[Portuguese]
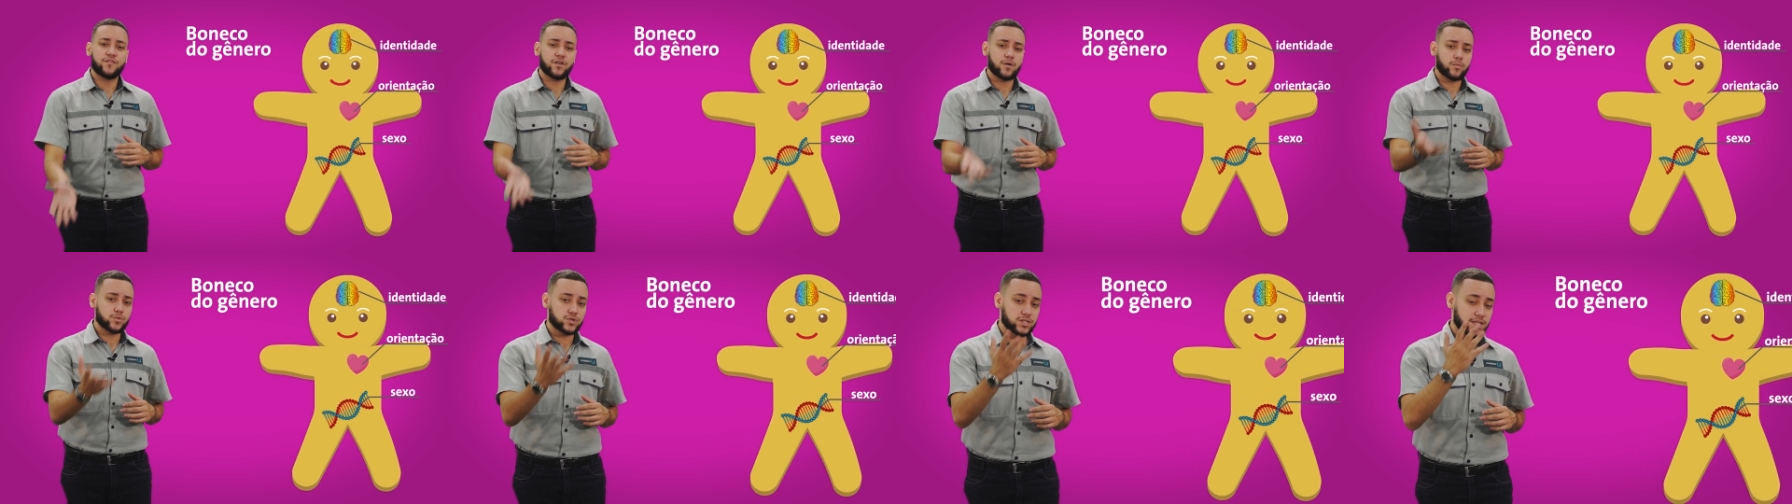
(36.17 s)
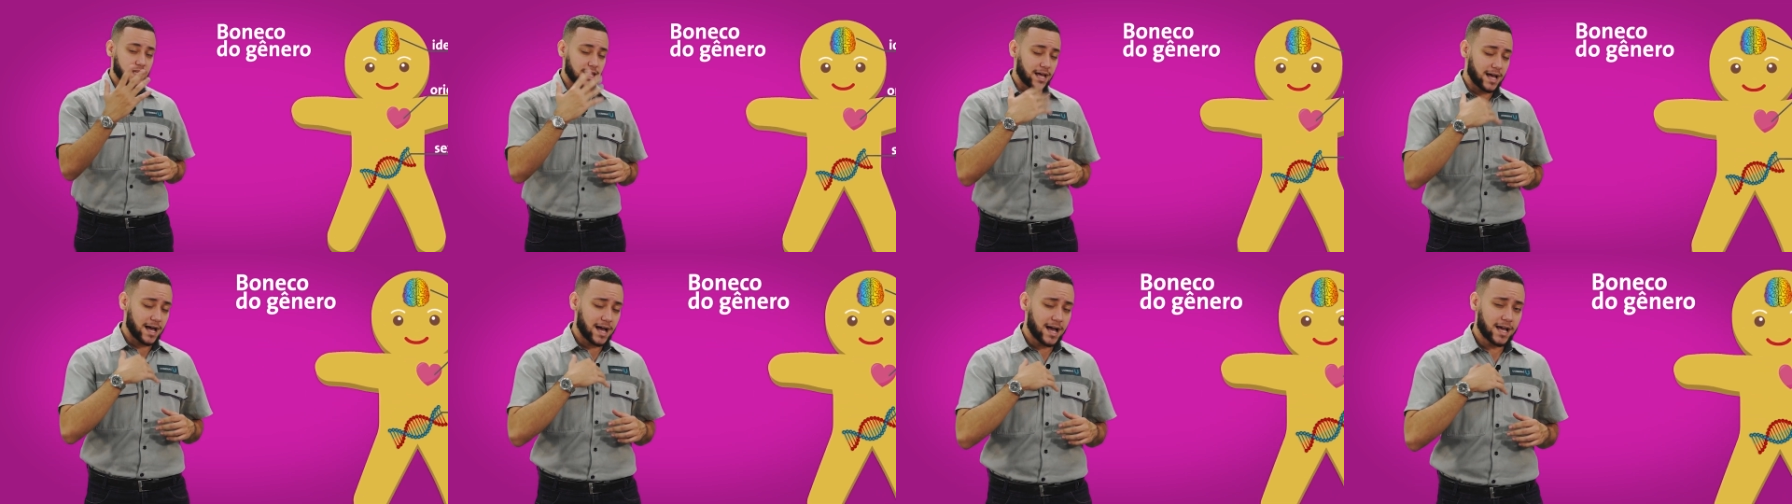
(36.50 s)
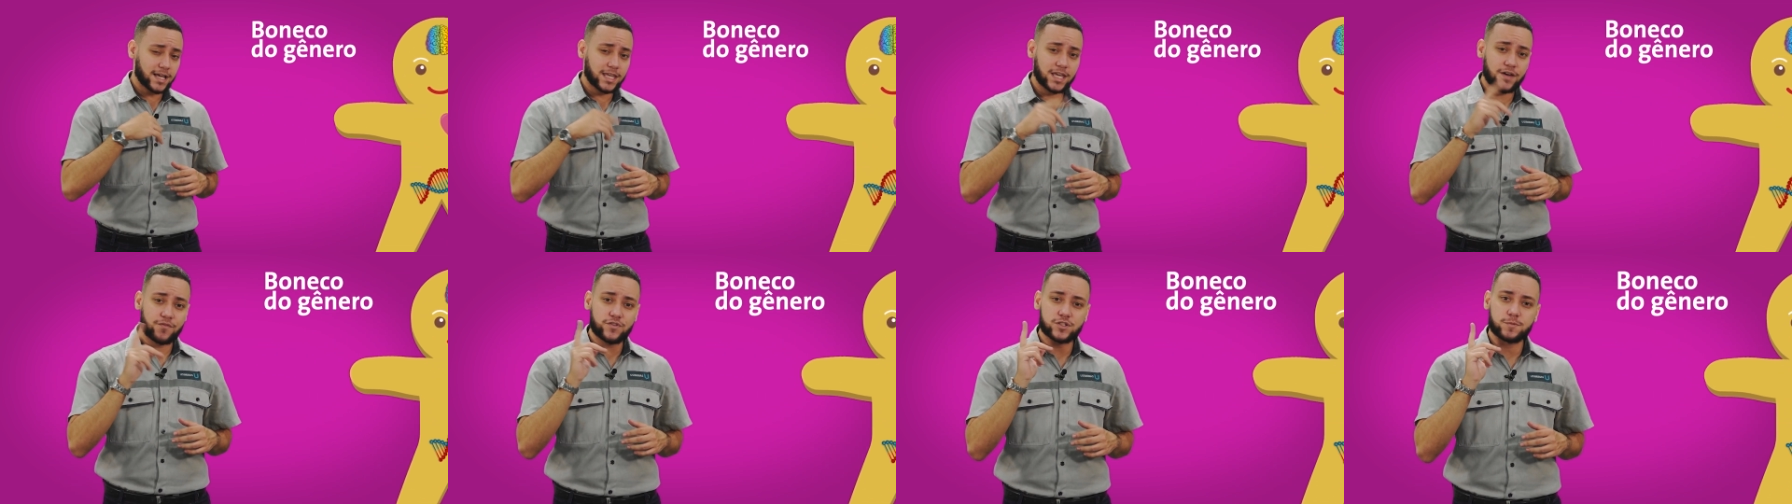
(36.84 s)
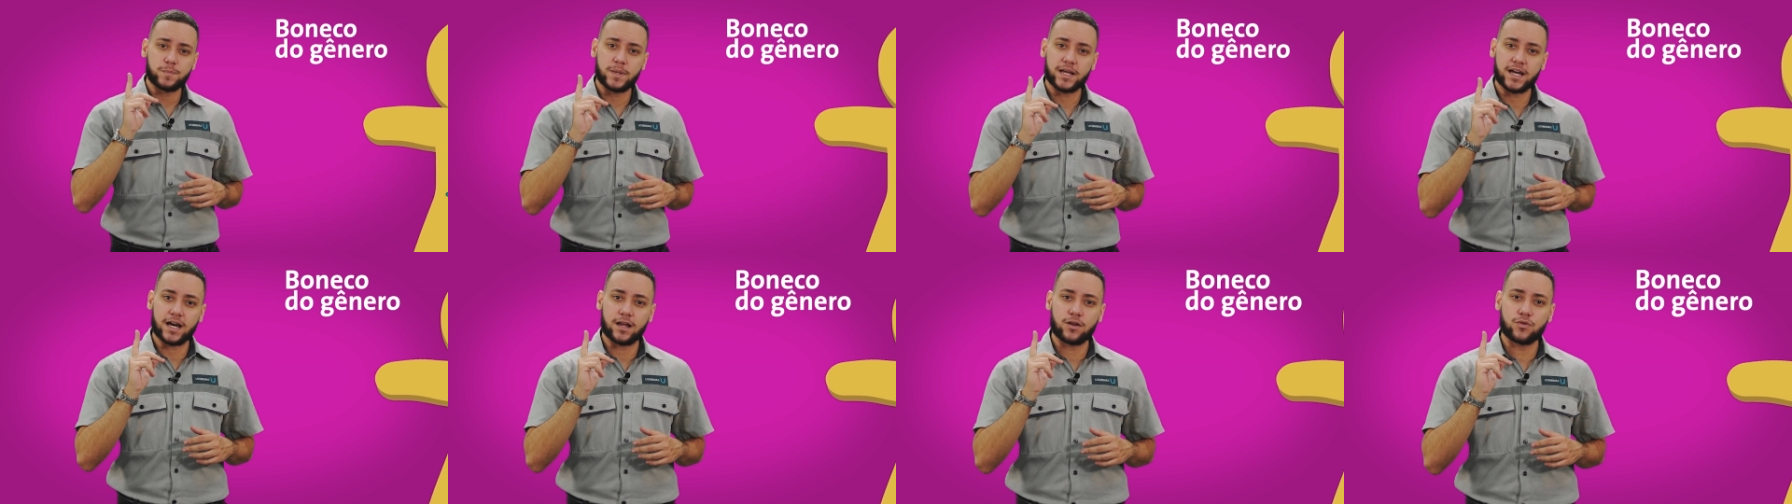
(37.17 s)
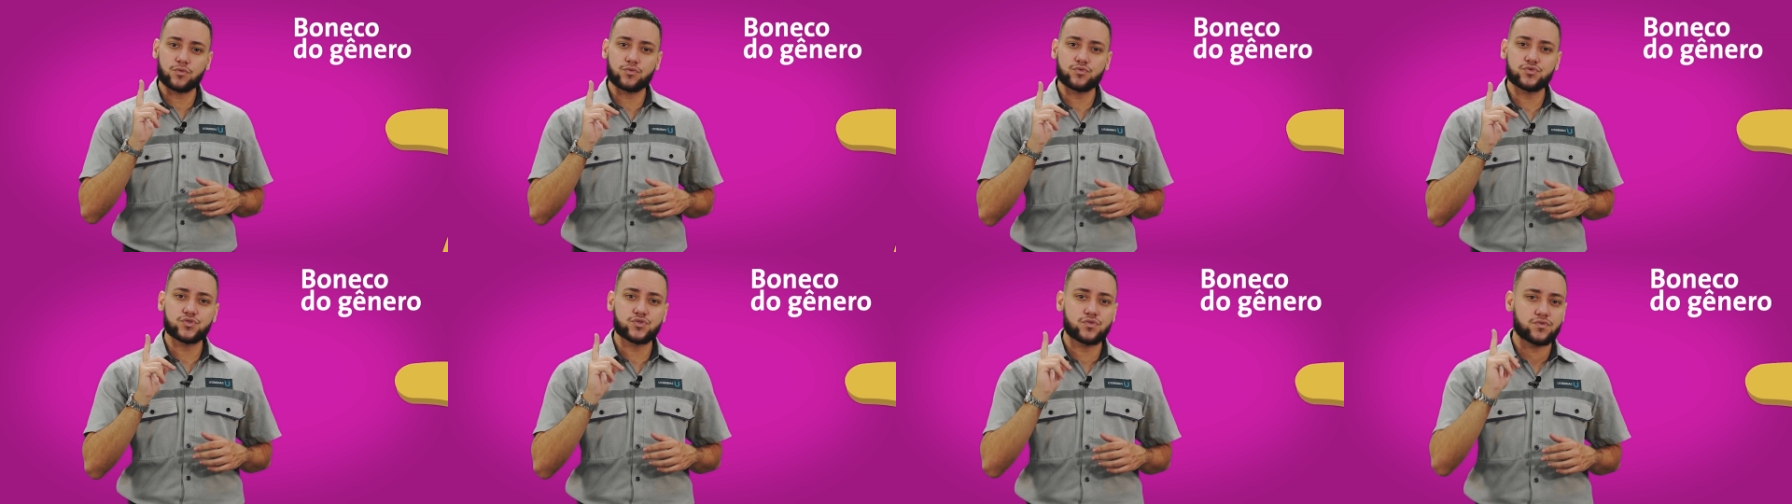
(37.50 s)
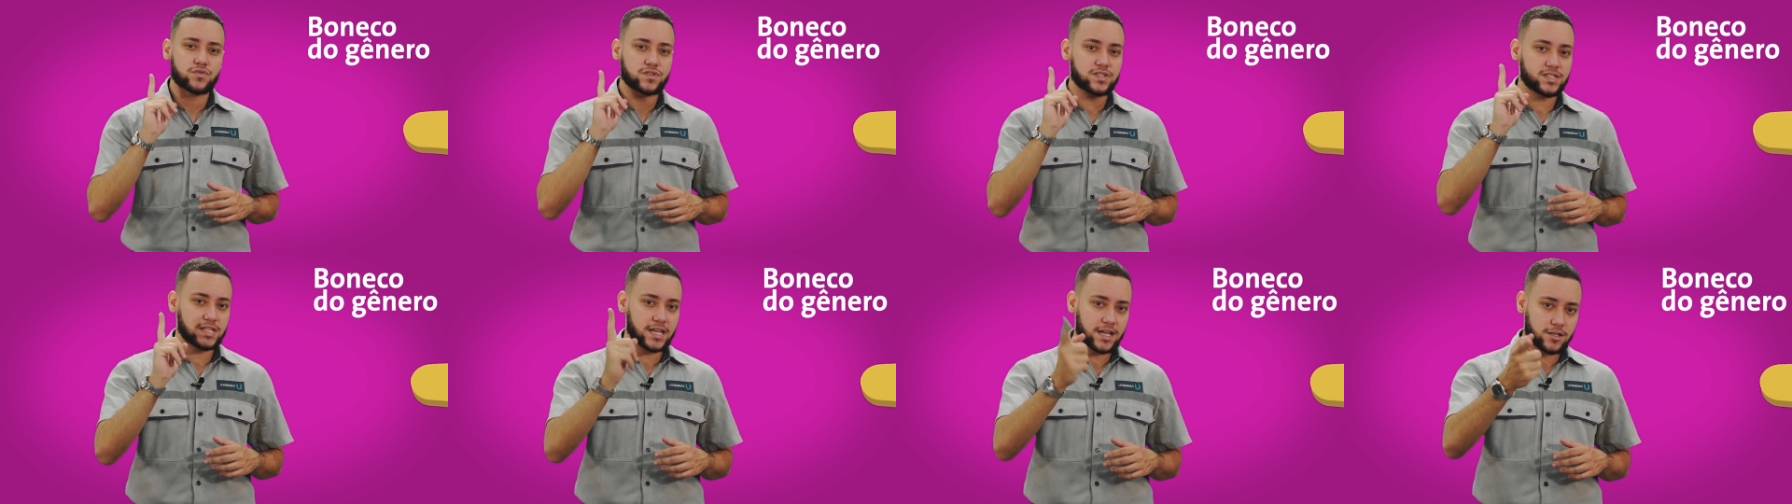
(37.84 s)
Vamos lá, que eu vou explicar alguns
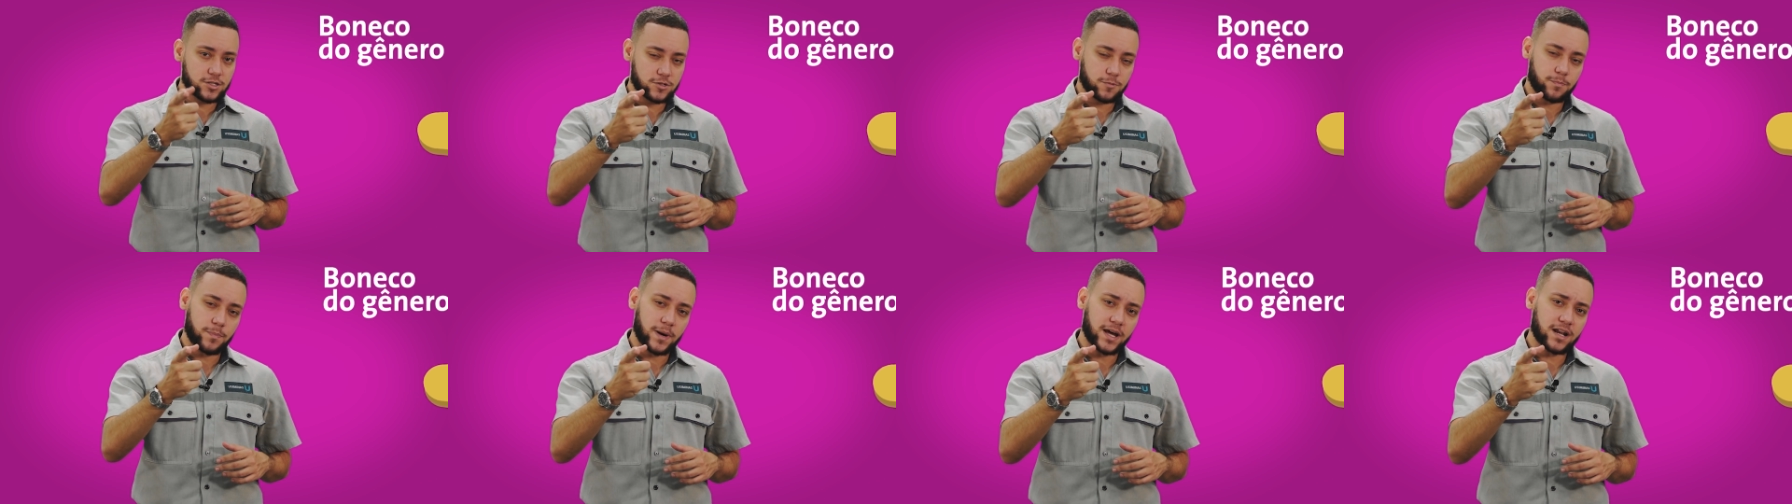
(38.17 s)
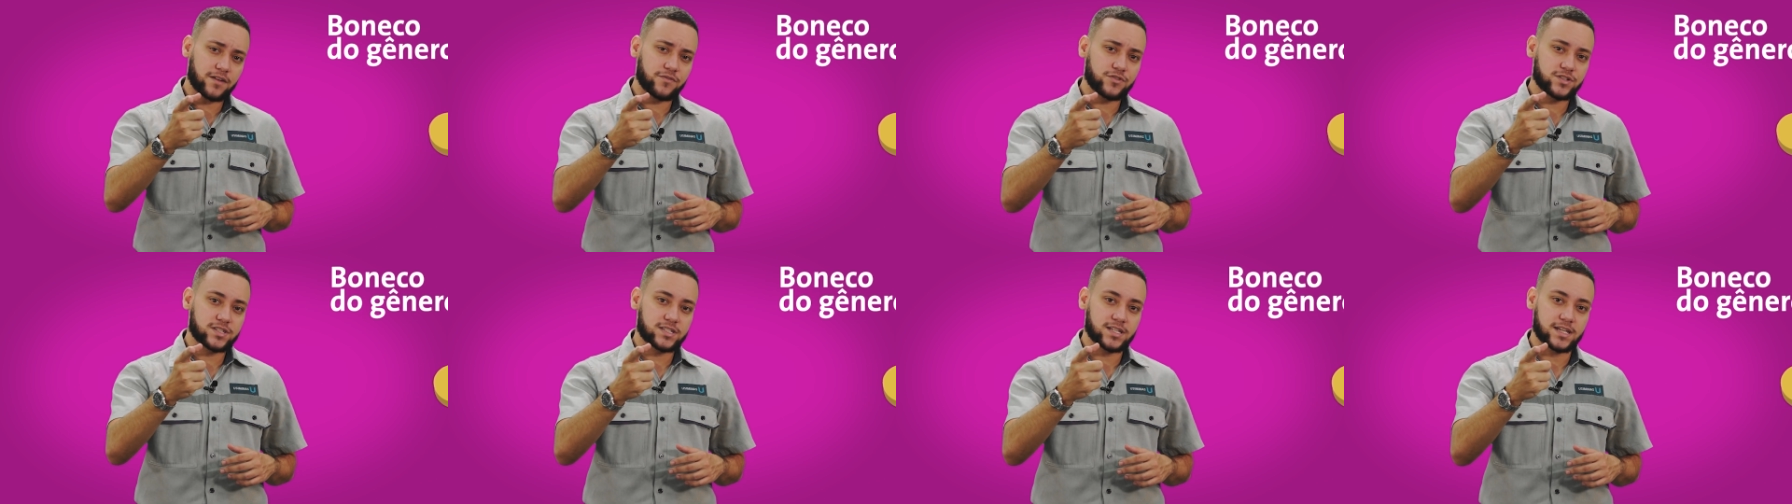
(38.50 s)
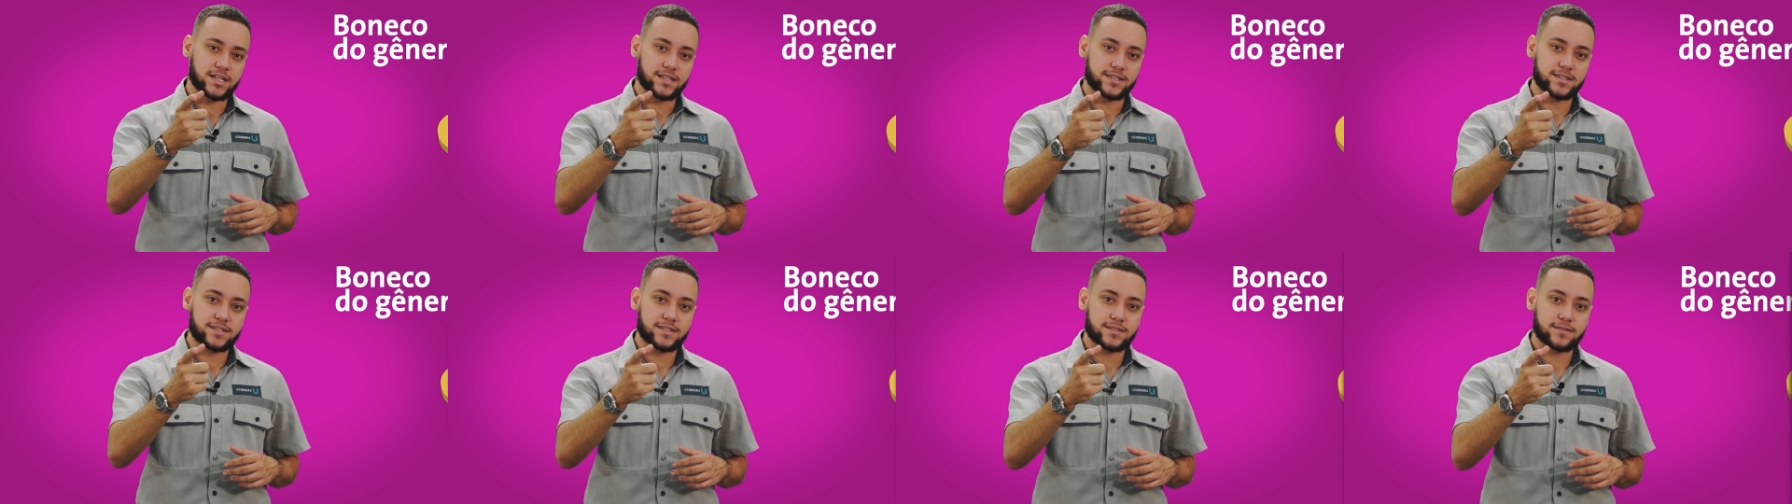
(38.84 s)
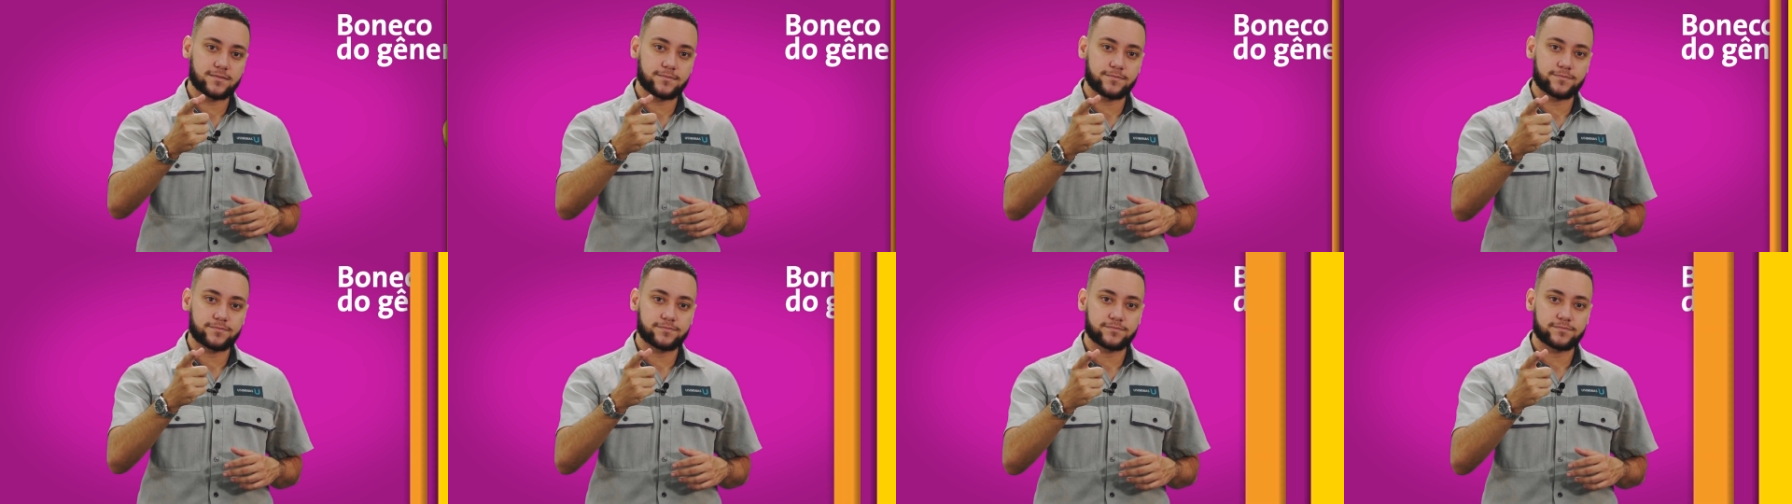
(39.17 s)
conceitos para vocês.